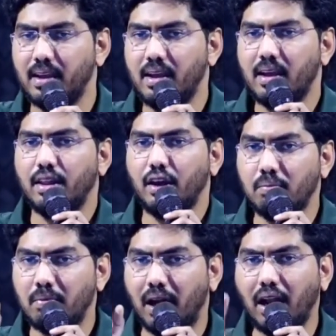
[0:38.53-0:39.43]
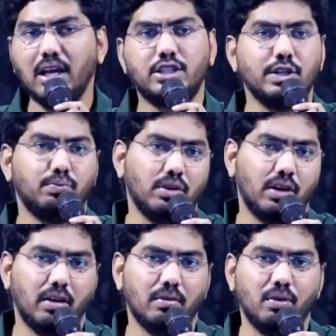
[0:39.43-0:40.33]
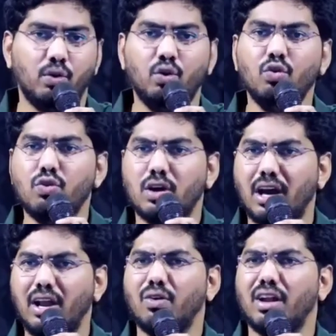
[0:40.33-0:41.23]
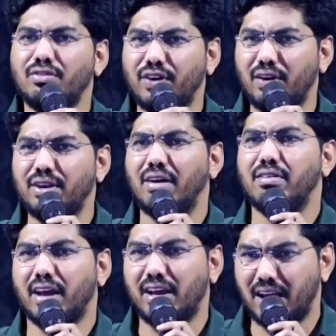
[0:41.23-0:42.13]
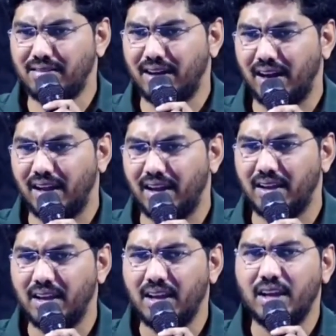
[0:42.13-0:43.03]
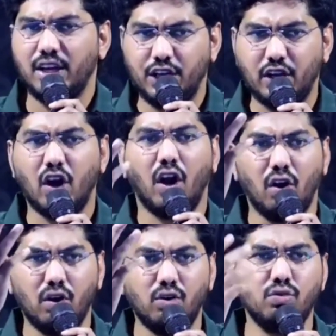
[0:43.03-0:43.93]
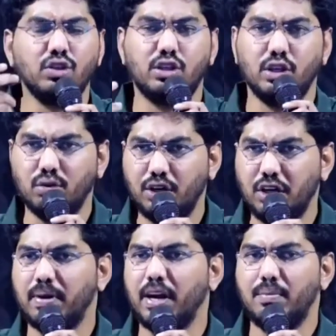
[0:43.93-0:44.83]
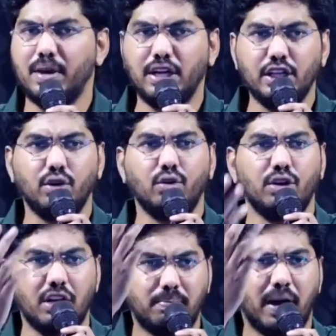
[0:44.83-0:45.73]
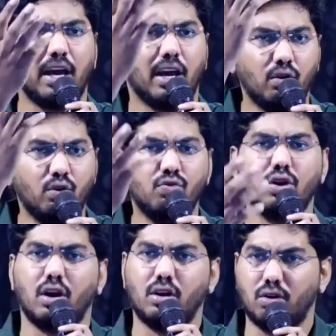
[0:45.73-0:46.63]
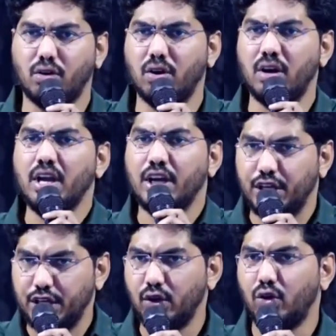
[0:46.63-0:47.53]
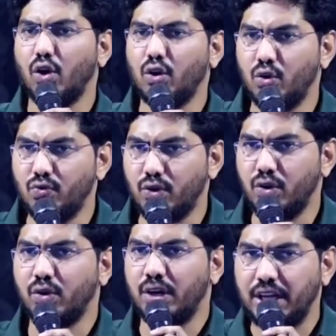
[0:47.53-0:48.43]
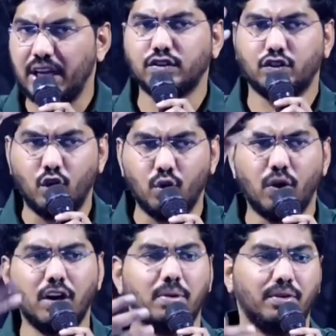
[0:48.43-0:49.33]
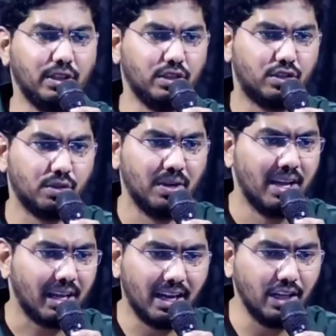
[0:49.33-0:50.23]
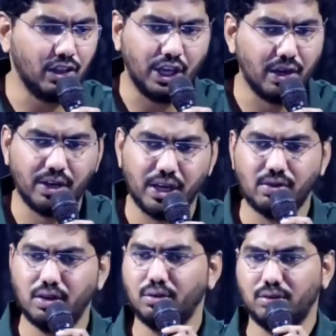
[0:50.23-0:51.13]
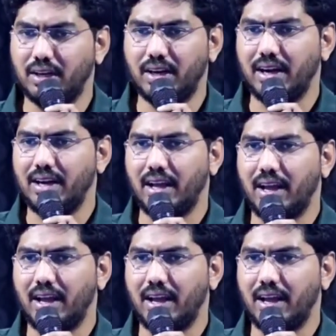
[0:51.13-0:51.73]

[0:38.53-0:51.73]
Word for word: నేను మరలా చెప్తున్నా నువ్వు కలుగున్న ఫలం ఎవడకు కావాలి నీ కారులో నువ్వు తిరుగు నీ బండి మీద నీ తిరుగు నీ బంగారం నువ్వు కట్టుకో నీ ఇంట్లో నువ్వు ఉండు నీ ఆస్తు నువ్వు అనుభవించు కానీ దేవుడు ఏమనుకుంటున్నాడంటే